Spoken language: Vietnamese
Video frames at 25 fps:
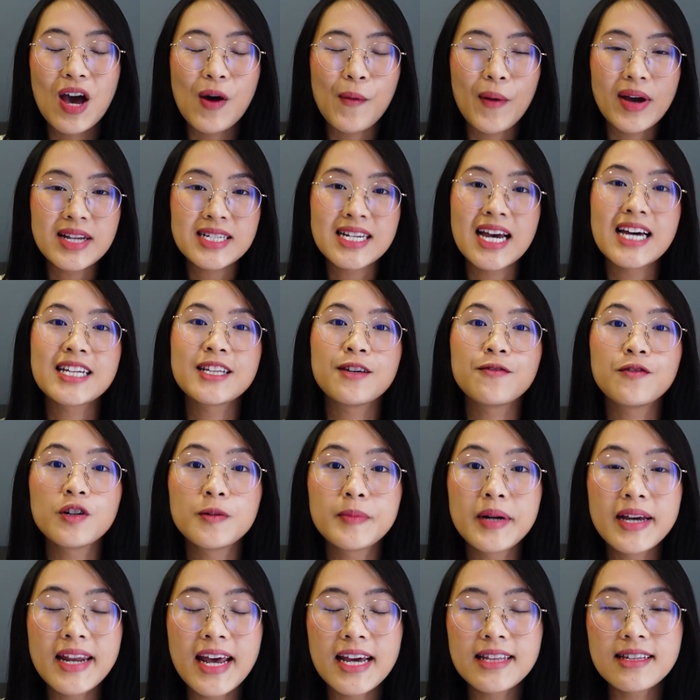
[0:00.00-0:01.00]
Ngoài ra thì
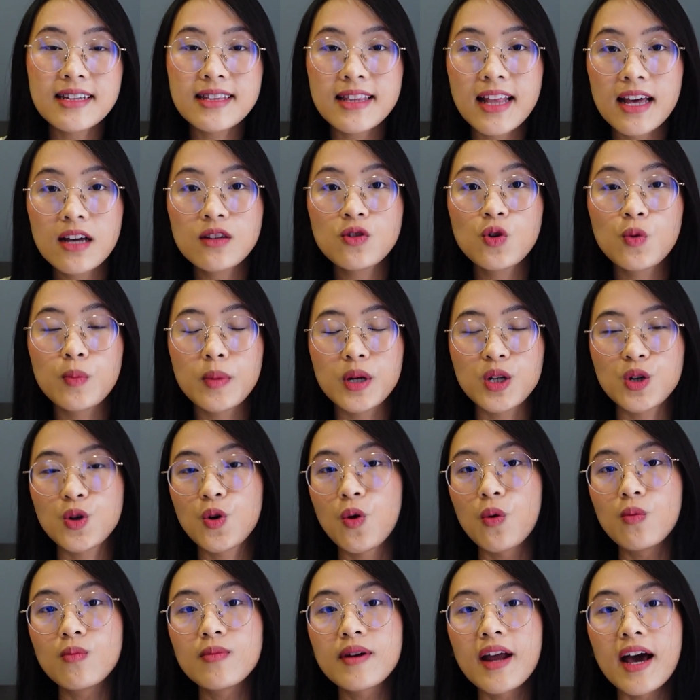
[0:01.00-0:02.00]
vừa mới đây tinh tế tụi mình
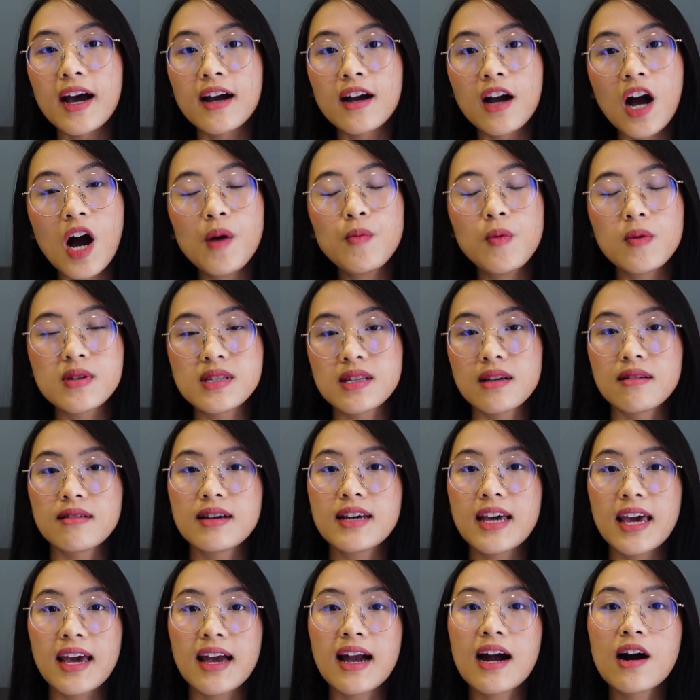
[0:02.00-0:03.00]
cũng đã có một sự
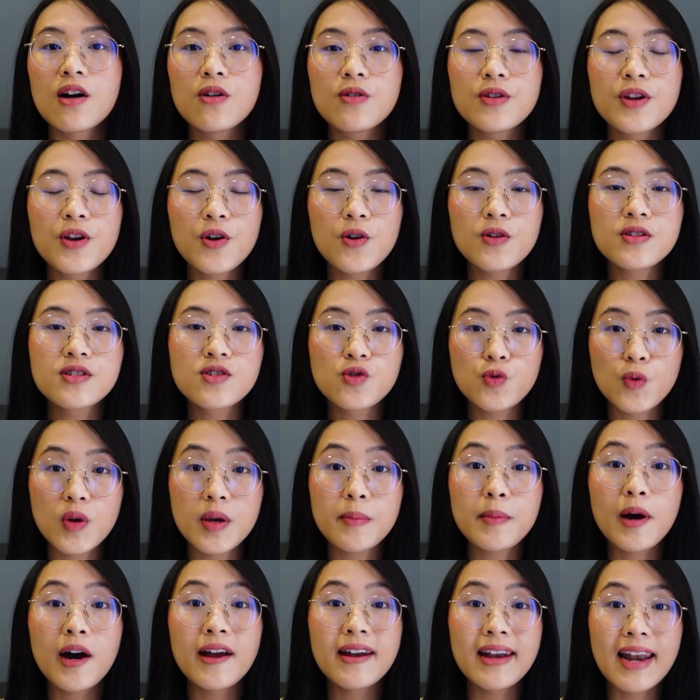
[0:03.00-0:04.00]
kiện audio
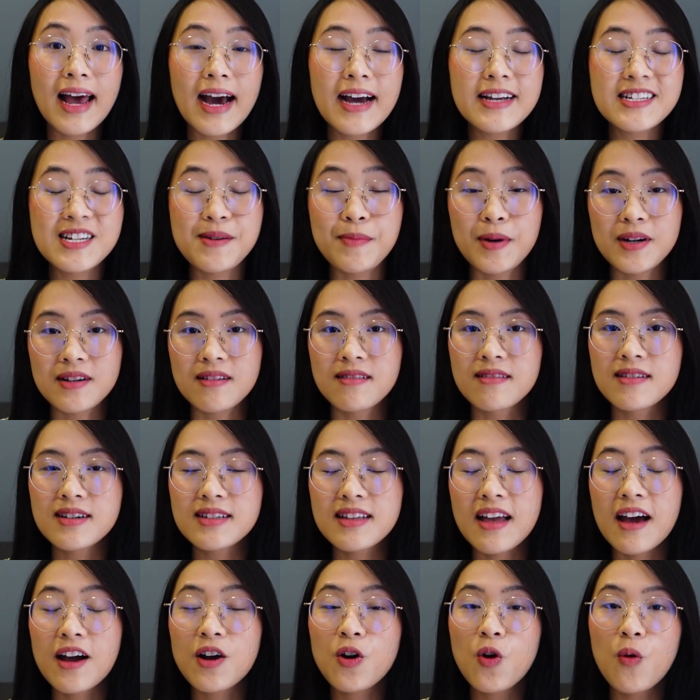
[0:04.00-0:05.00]
stream online cho mọi người có
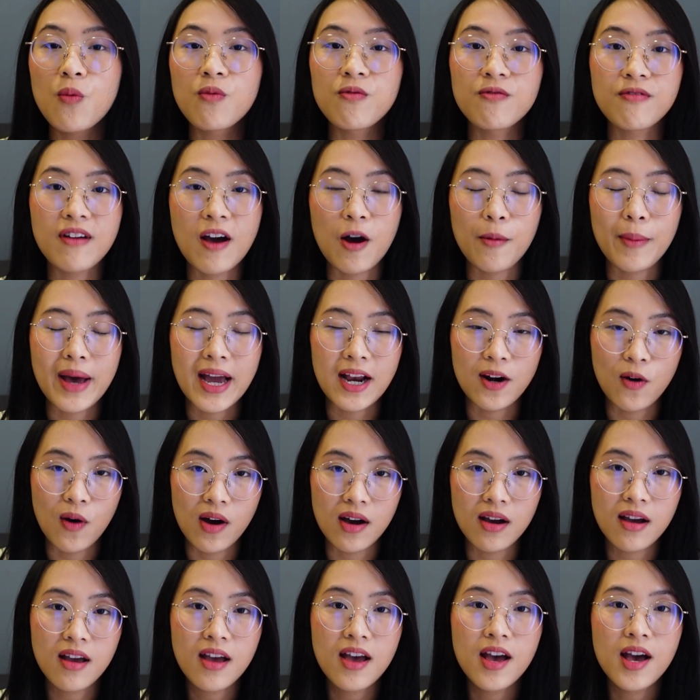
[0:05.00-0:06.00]
thể cùng vào bàn
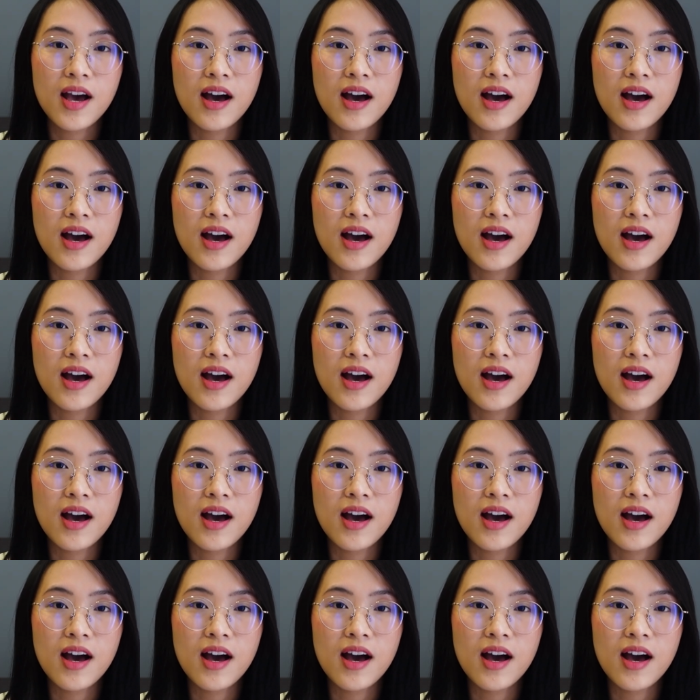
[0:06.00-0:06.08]
luận